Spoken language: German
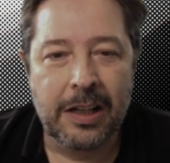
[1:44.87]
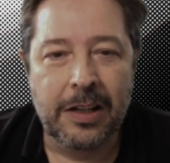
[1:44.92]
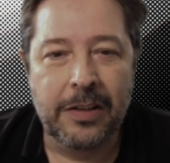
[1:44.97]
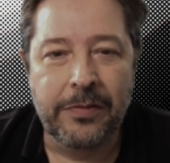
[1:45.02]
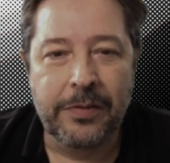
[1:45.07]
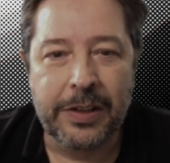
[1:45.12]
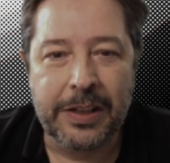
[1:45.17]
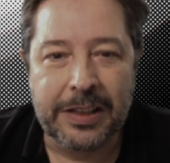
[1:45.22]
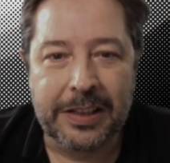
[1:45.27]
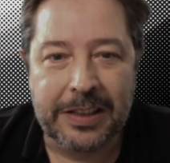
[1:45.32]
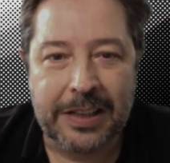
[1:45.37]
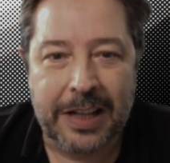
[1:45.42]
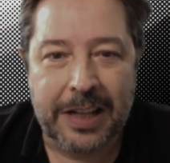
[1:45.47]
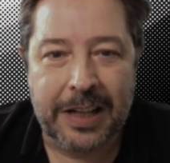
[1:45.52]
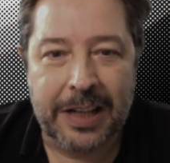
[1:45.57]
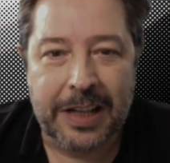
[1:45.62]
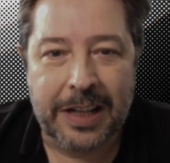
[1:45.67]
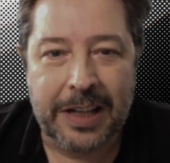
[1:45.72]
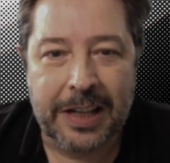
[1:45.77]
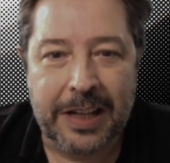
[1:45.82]
In wenigen
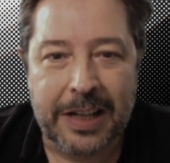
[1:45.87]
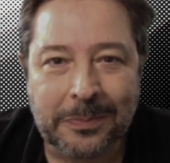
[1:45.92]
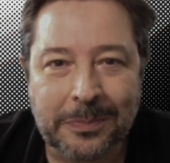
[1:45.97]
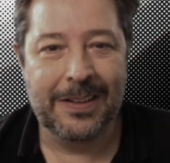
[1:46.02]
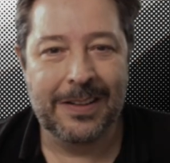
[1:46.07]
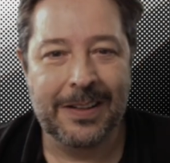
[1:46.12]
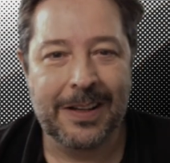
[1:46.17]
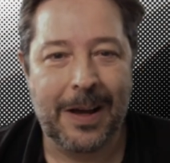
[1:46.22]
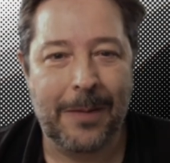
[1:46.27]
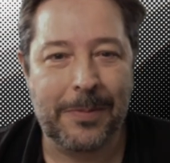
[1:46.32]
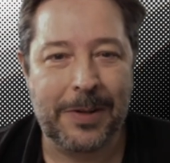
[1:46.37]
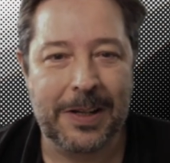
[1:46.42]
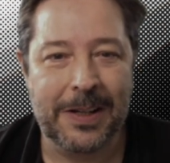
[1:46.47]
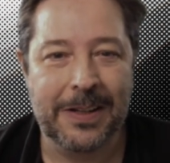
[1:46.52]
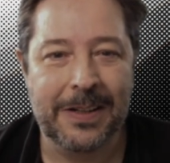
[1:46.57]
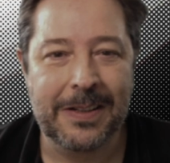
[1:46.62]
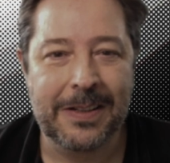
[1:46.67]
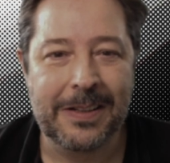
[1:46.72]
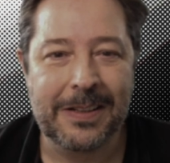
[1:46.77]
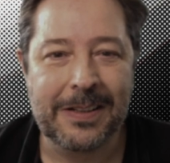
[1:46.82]
Jahren habt
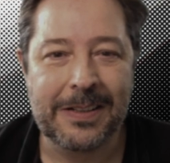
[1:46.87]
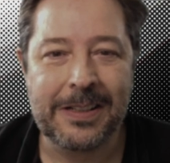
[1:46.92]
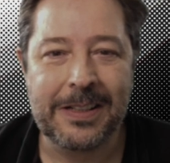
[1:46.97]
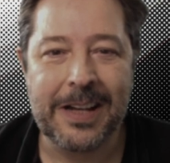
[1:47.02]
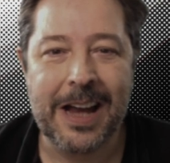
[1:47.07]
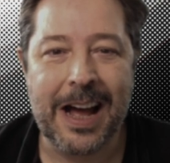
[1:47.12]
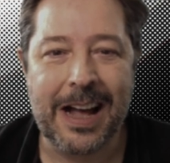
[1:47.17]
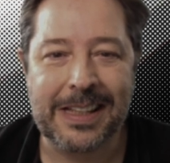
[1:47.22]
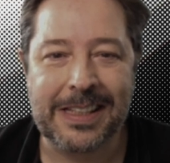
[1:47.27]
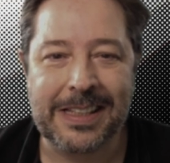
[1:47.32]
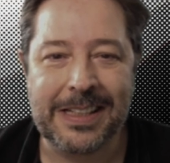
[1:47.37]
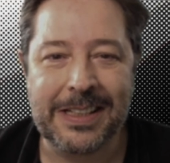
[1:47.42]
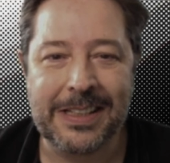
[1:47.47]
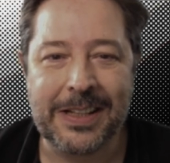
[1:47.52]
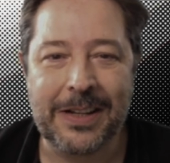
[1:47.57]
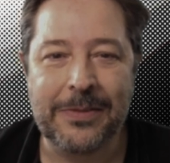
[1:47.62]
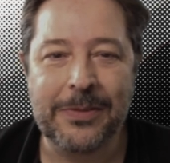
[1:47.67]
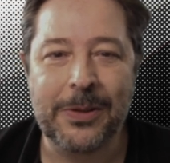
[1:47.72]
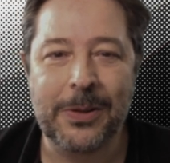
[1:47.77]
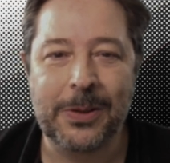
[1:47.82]
ihr die Nazis
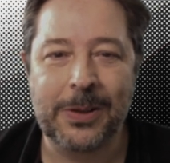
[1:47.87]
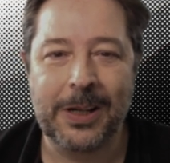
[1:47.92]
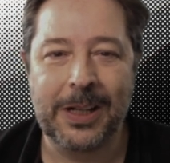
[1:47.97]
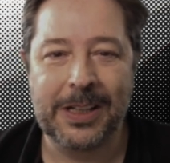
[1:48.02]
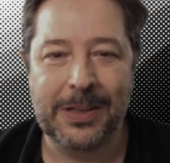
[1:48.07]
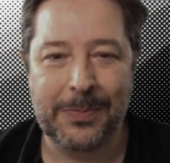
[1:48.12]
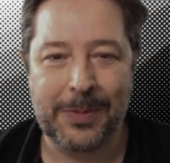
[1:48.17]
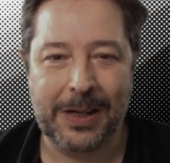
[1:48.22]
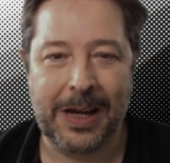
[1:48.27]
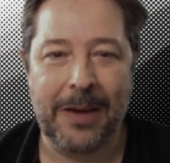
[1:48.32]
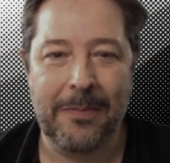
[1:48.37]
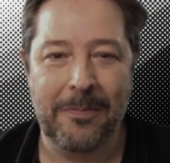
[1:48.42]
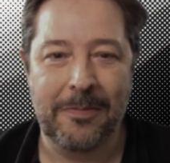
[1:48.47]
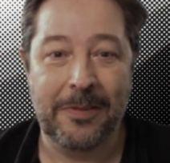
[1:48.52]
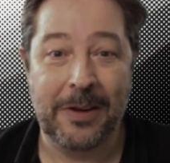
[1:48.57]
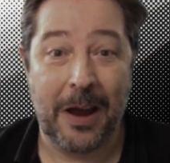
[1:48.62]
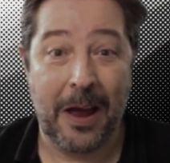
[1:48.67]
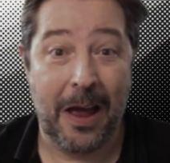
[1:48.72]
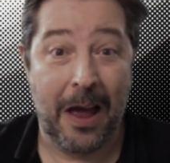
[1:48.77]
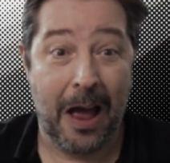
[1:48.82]
erfolgreich
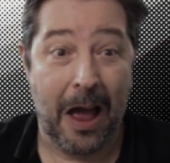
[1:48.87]
bekämpft.